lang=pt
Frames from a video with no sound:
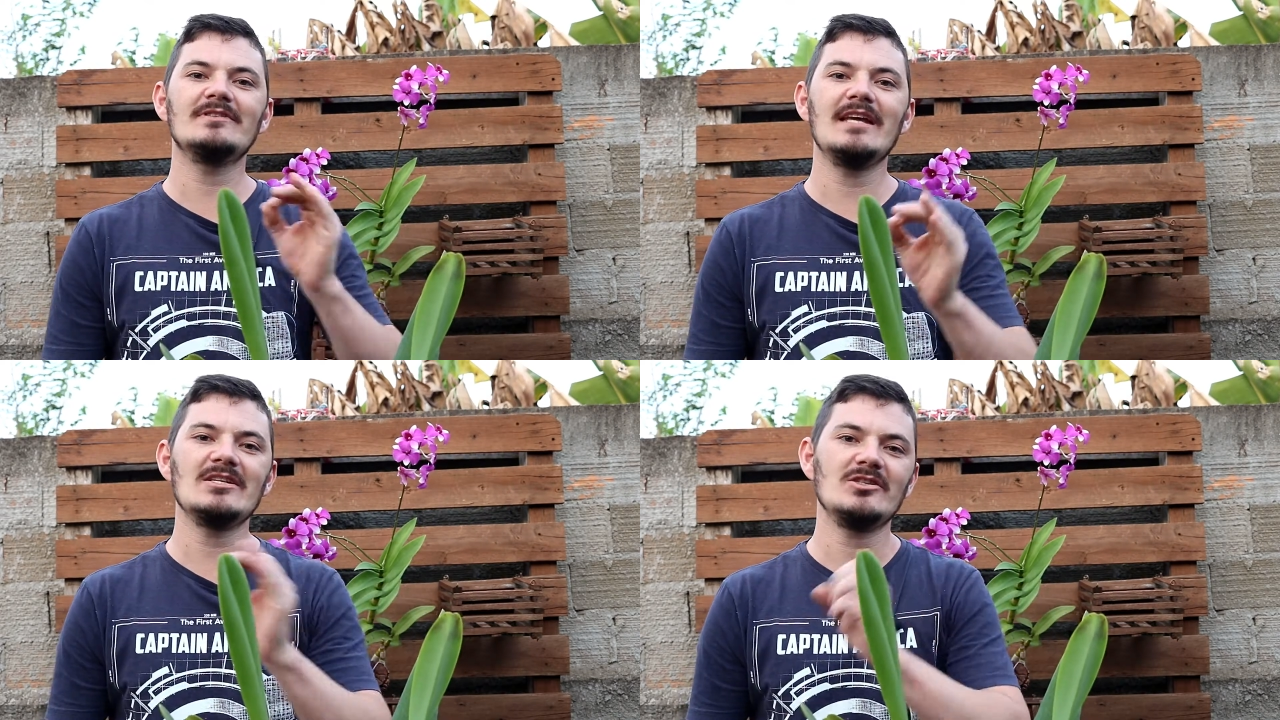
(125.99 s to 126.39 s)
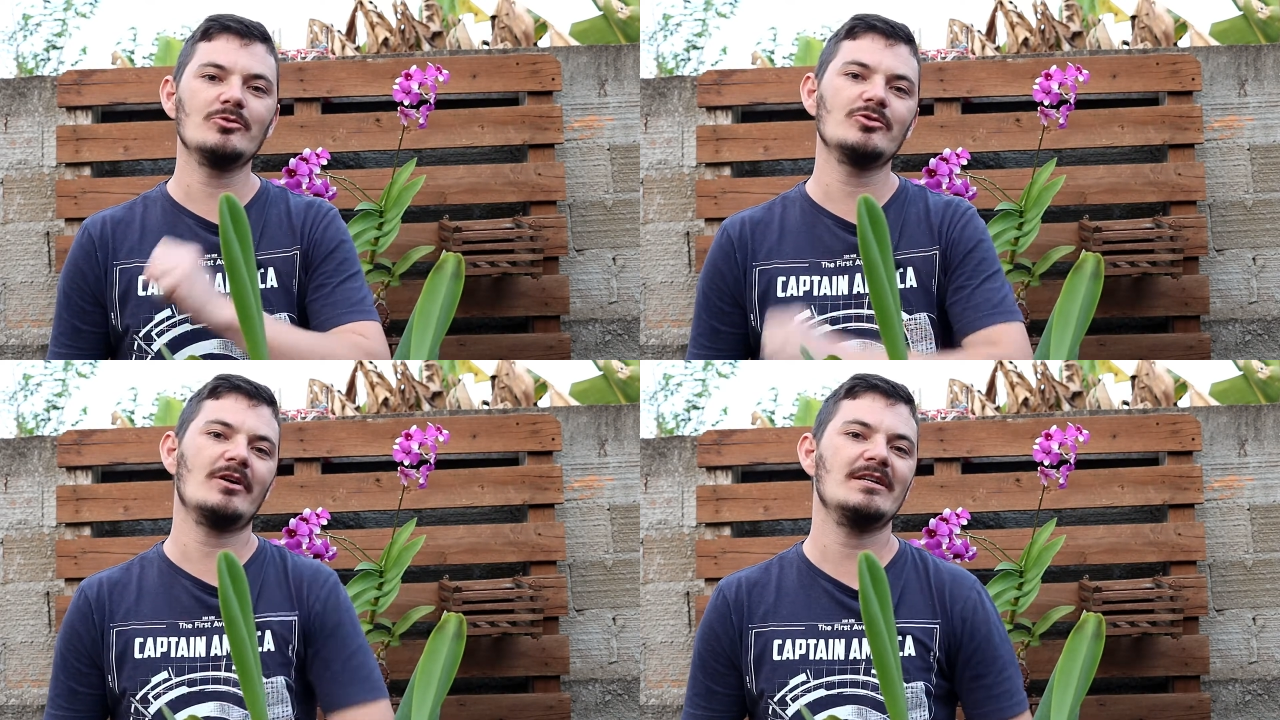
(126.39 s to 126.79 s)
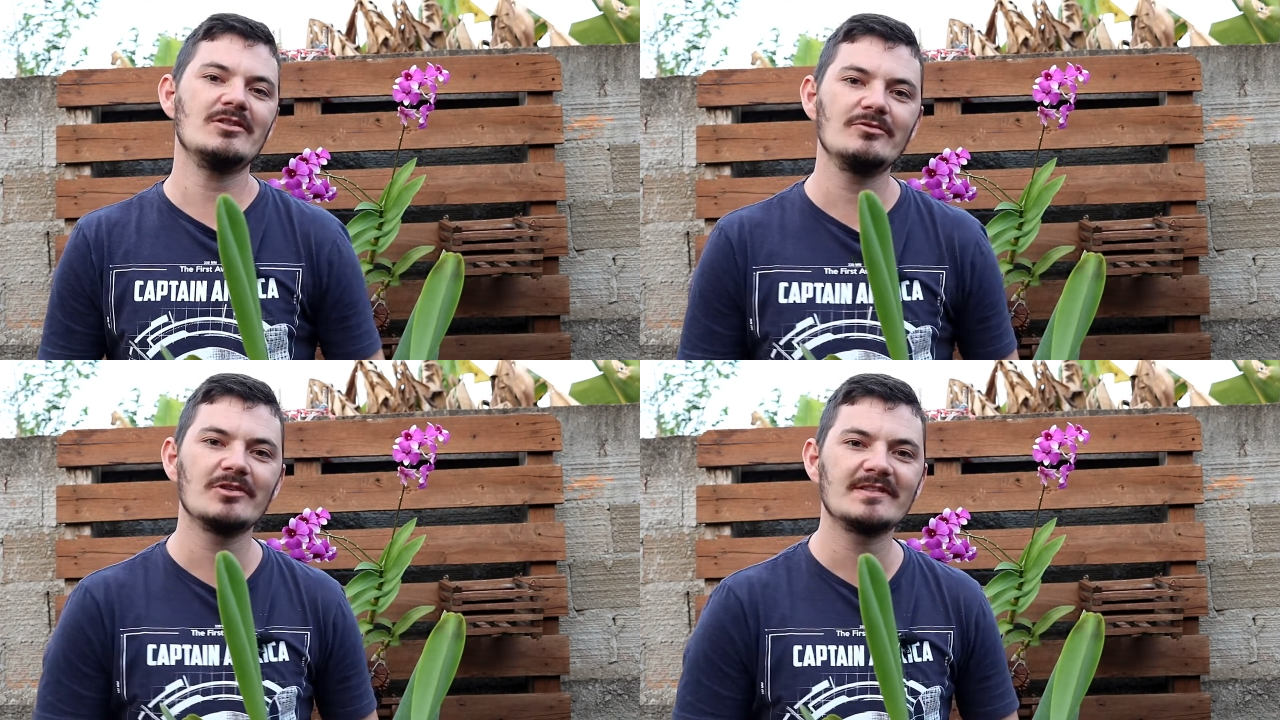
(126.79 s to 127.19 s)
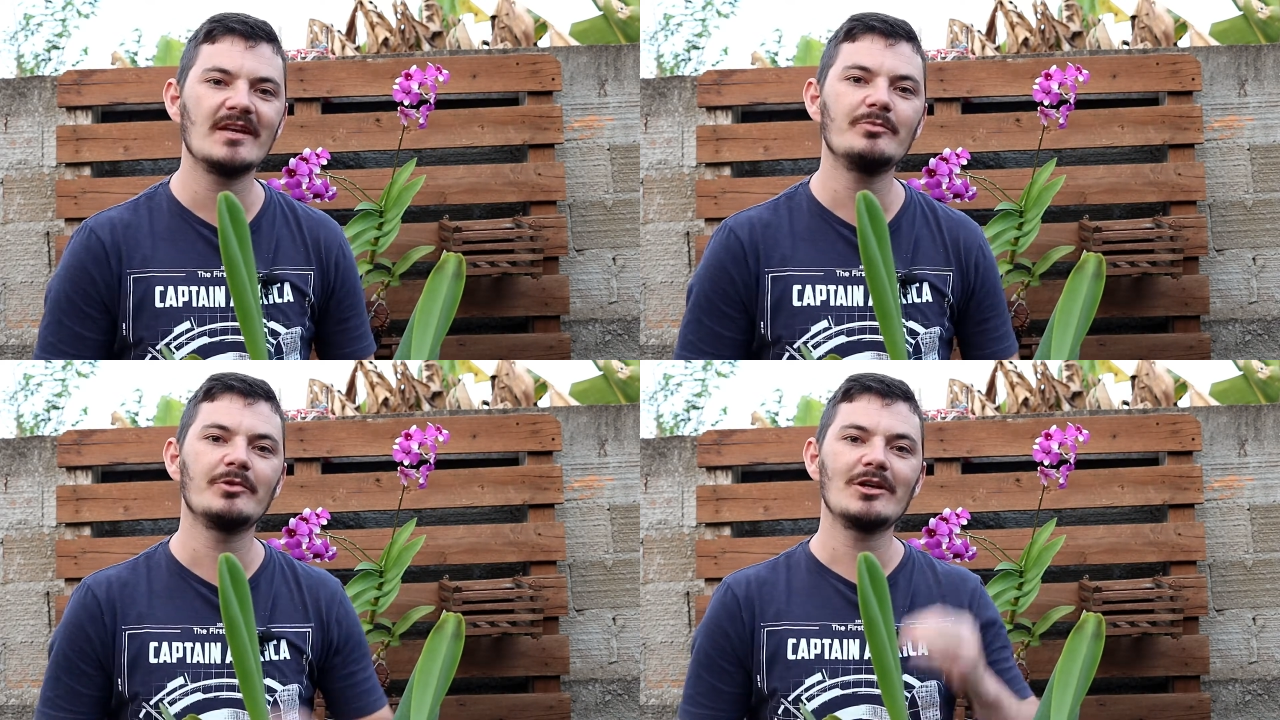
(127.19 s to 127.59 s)
deixem o joinha de
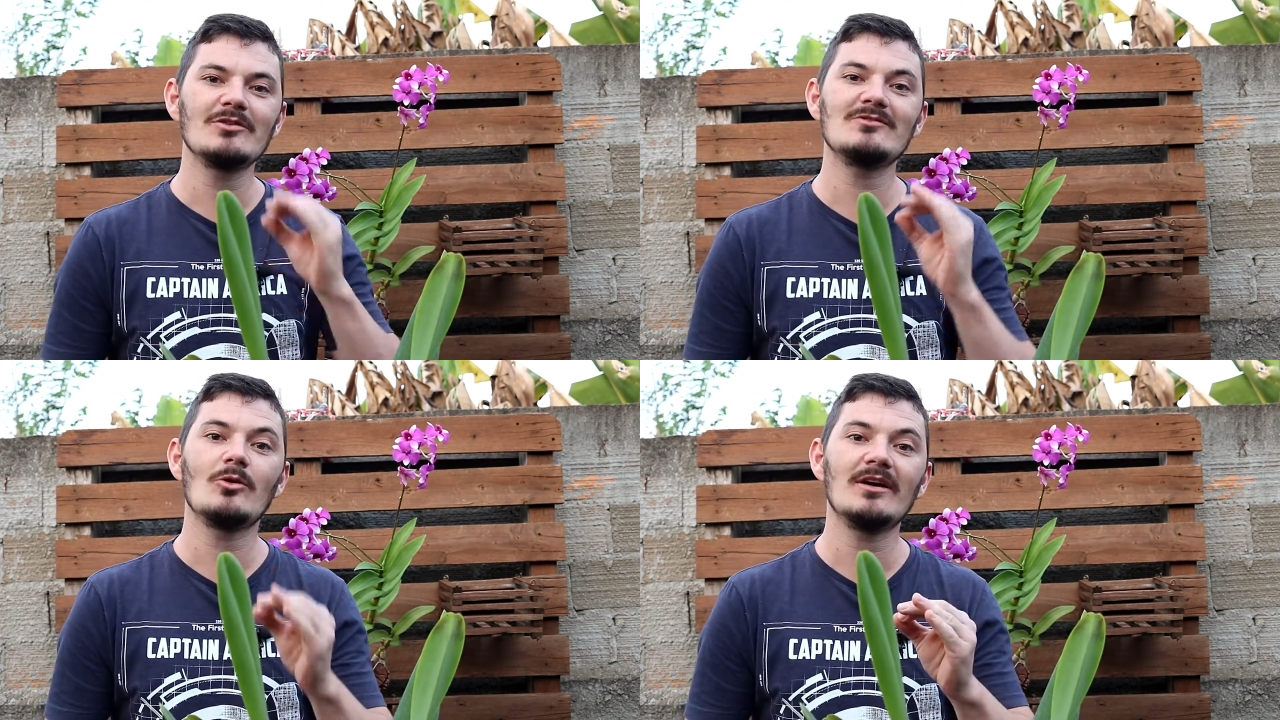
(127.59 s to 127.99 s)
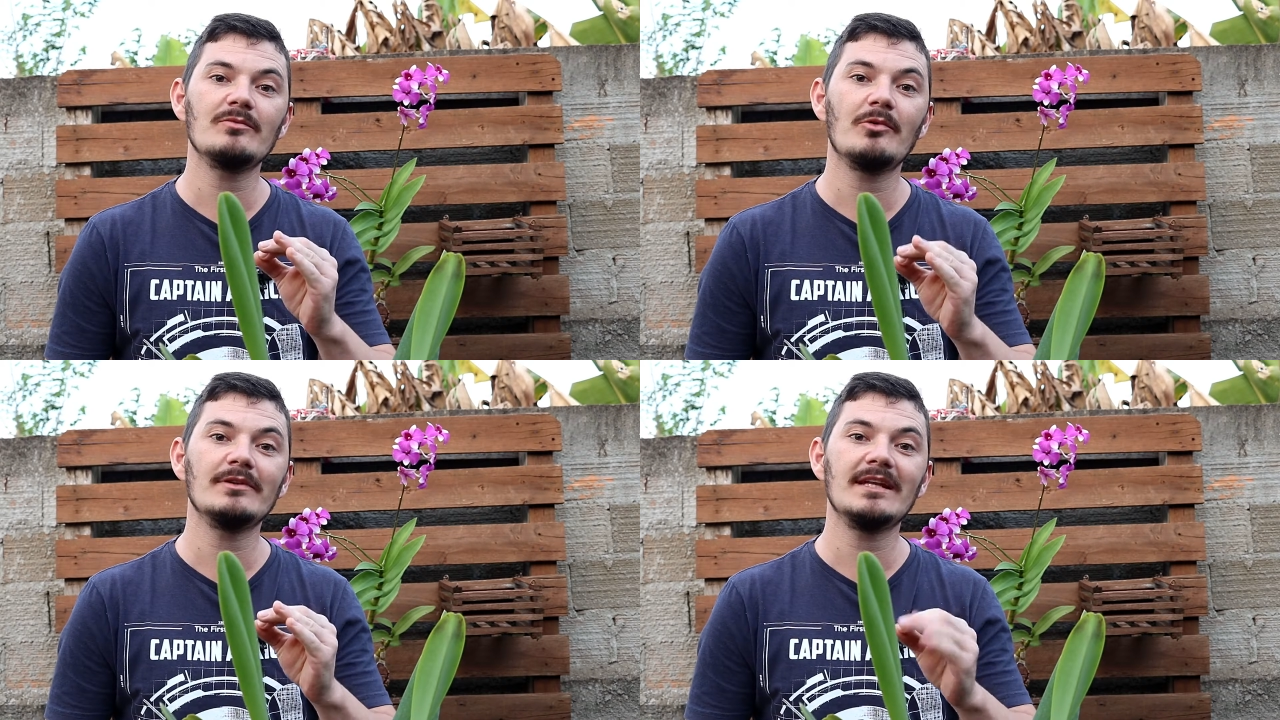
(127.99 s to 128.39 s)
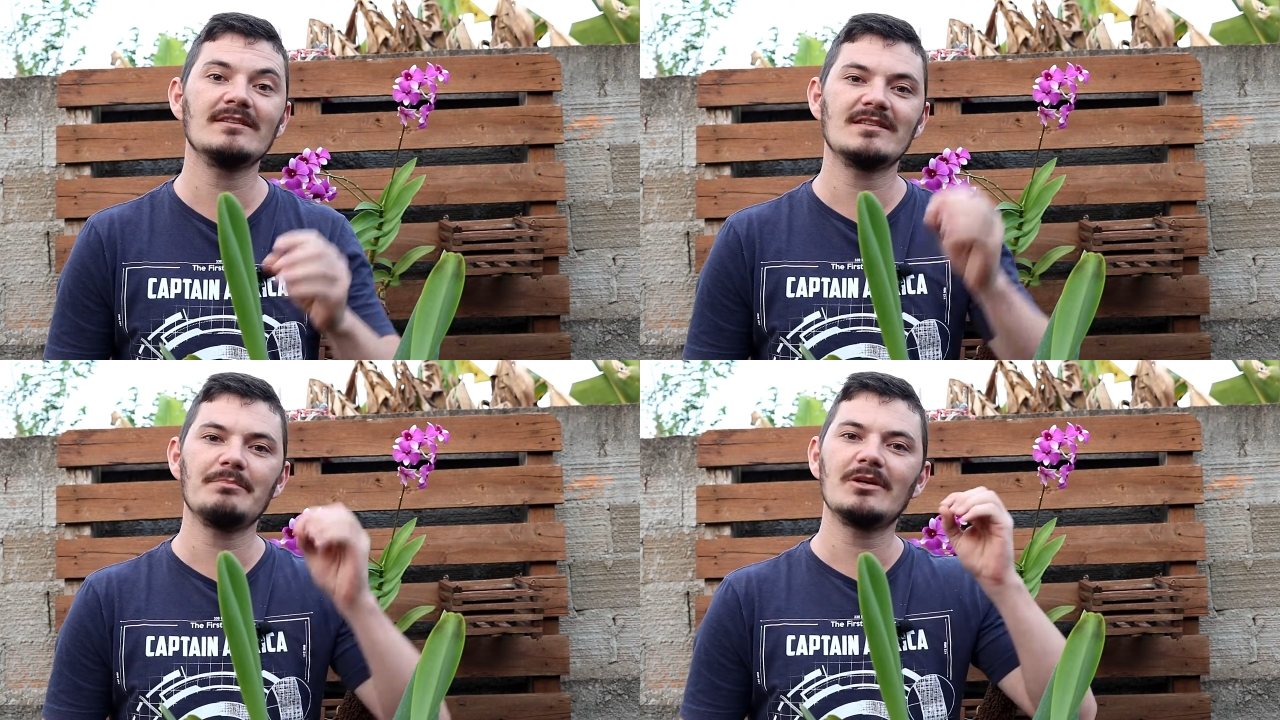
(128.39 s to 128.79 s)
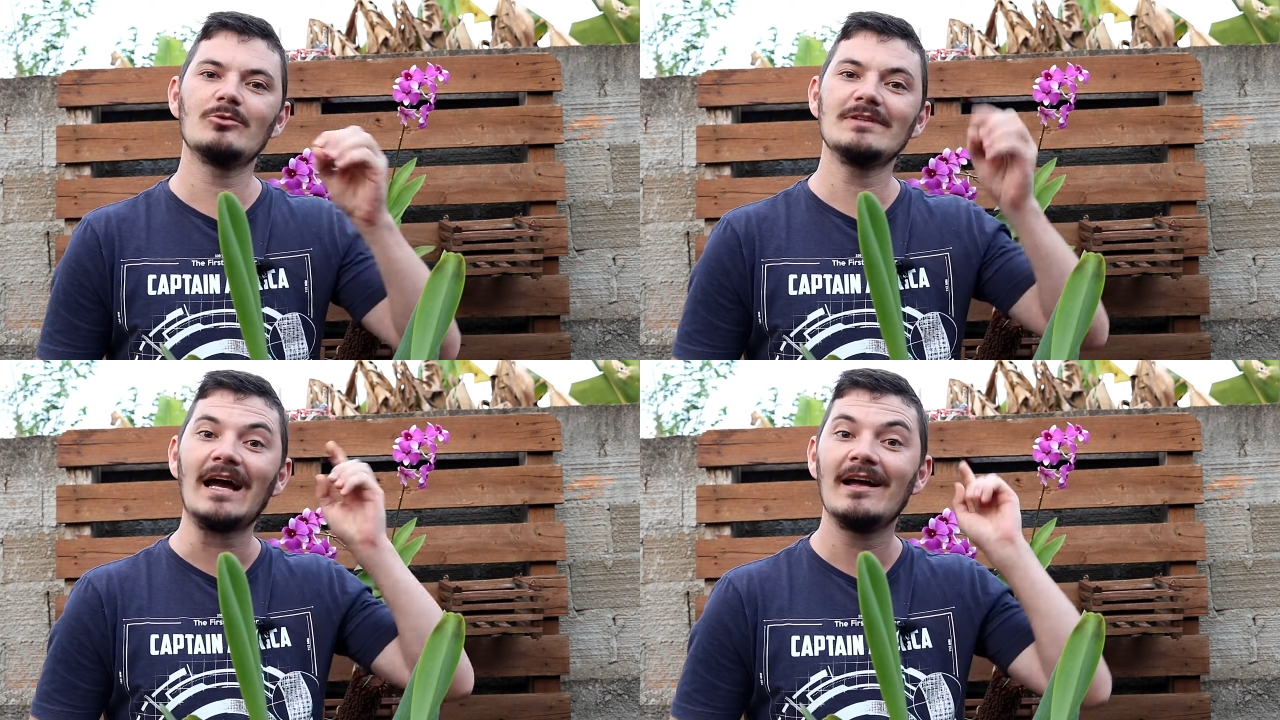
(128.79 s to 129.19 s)
vocês porque eu estou respondendo essa
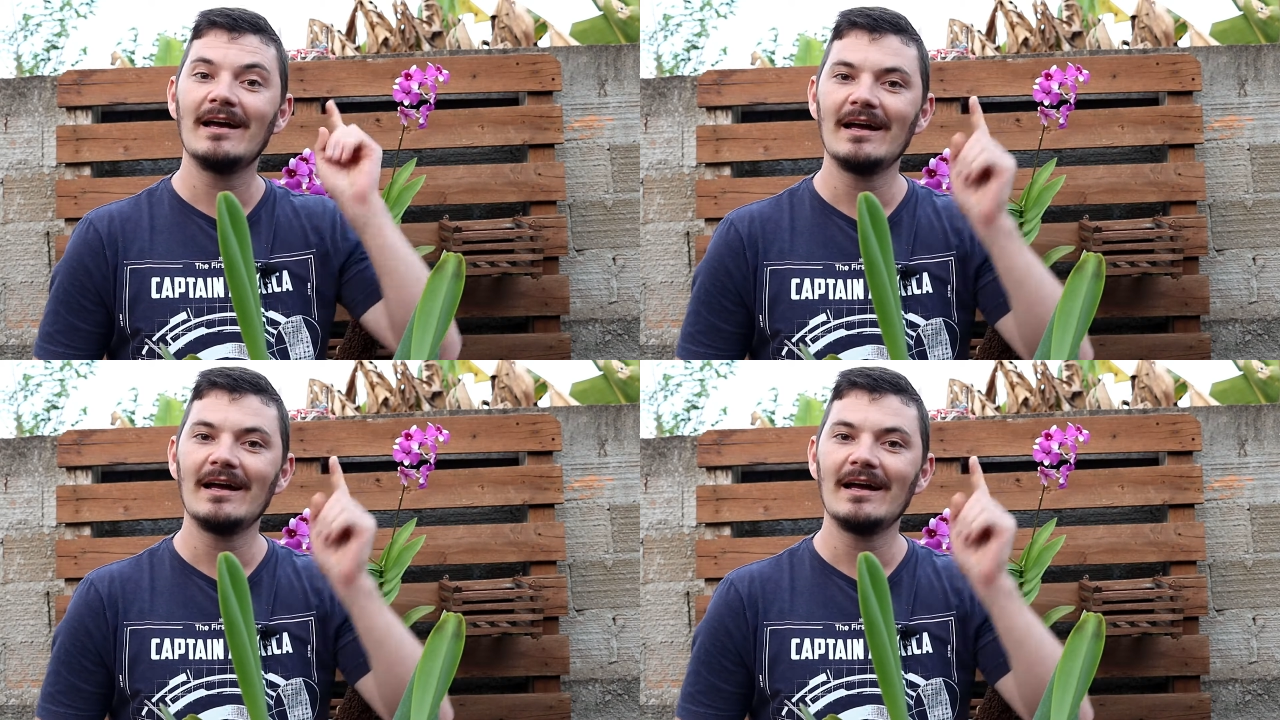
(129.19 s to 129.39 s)
pergunta